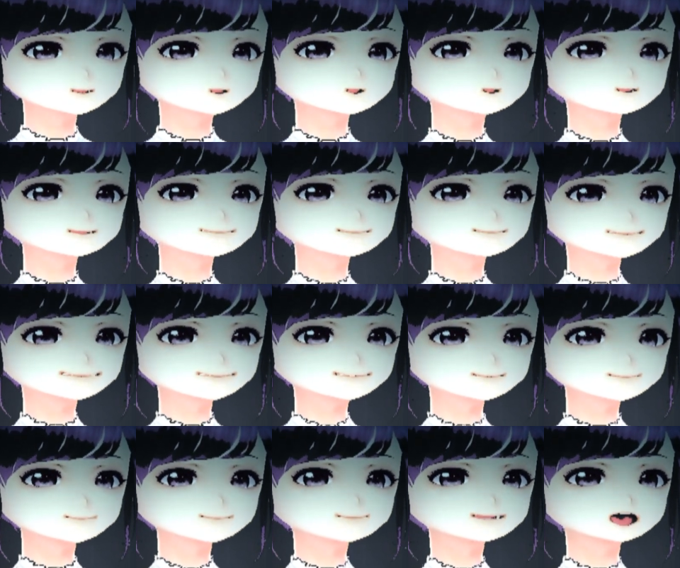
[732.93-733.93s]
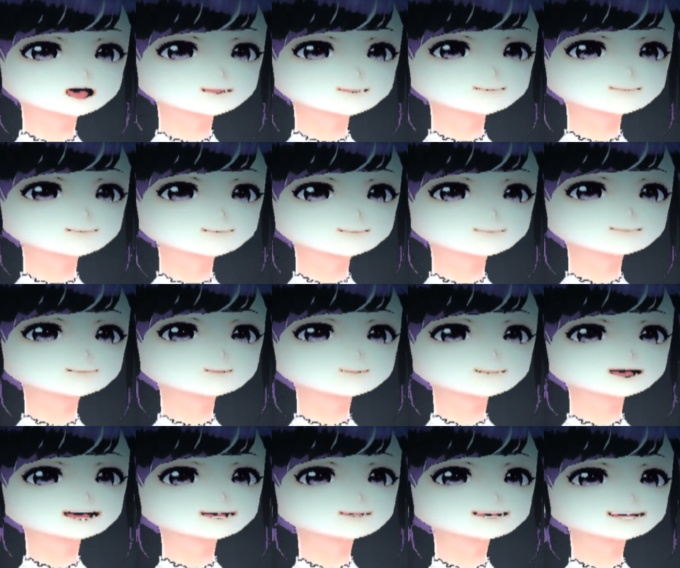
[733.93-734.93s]
そうすっと、
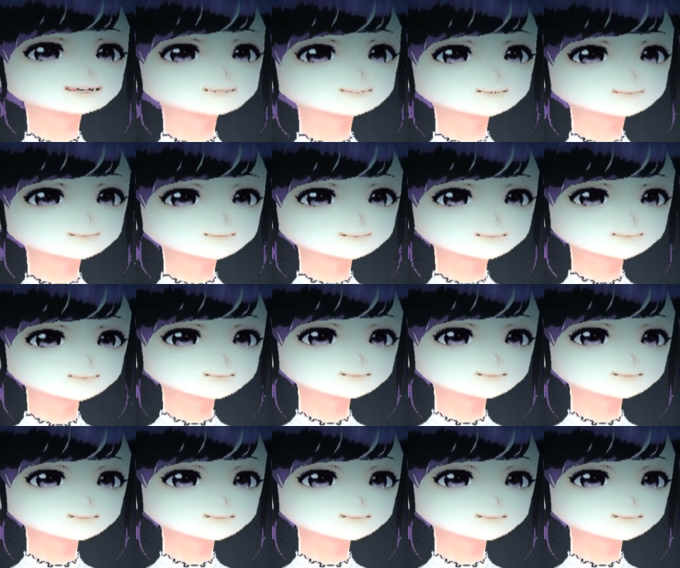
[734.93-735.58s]
まだ